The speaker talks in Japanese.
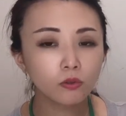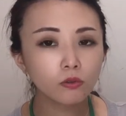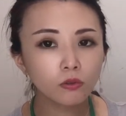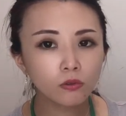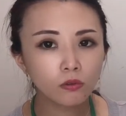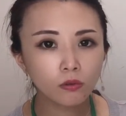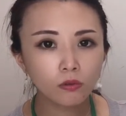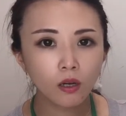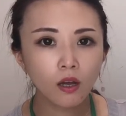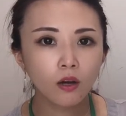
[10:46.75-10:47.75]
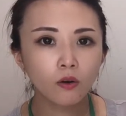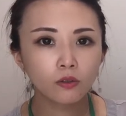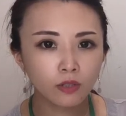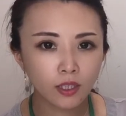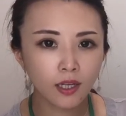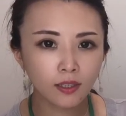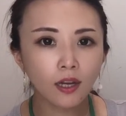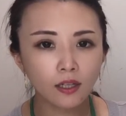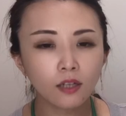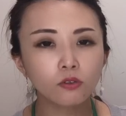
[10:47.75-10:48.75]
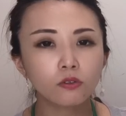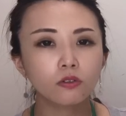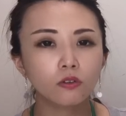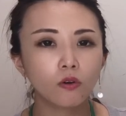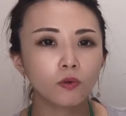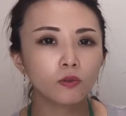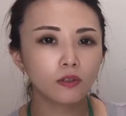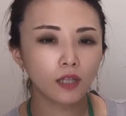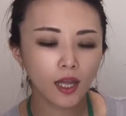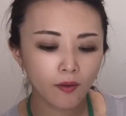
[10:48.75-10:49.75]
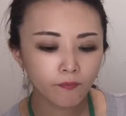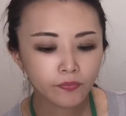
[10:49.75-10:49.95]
どんどん取り入れたいなというふうに思って